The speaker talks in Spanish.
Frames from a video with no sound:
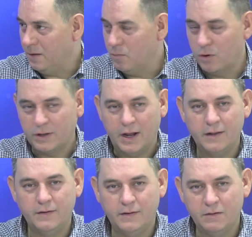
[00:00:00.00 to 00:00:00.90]
importar
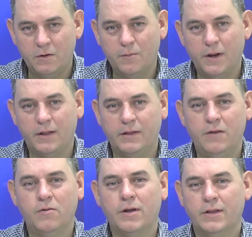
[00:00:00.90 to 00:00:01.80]
el sistema
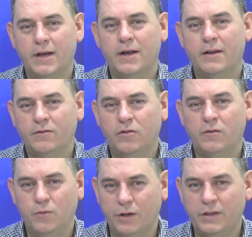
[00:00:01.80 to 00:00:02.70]
operativo que tengan estos
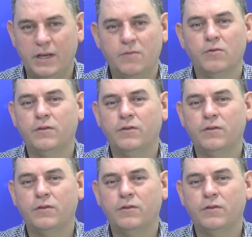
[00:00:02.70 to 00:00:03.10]
dispositivos,